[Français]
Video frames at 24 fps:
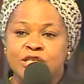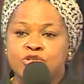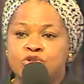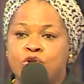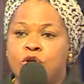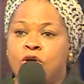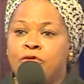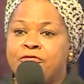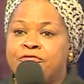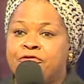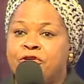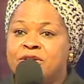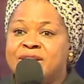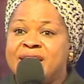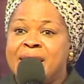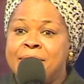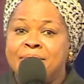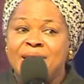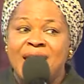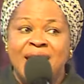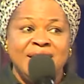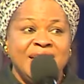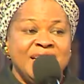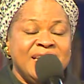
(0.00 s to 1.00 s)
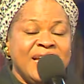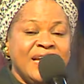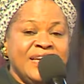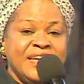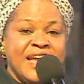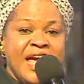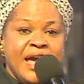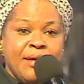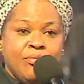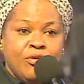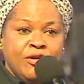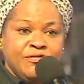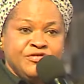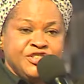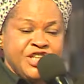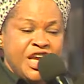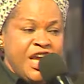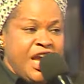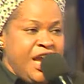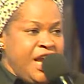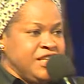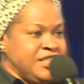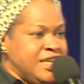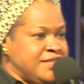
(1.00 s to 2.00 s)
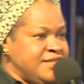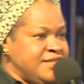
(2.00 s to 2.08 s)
Commencez par les confronter au nom de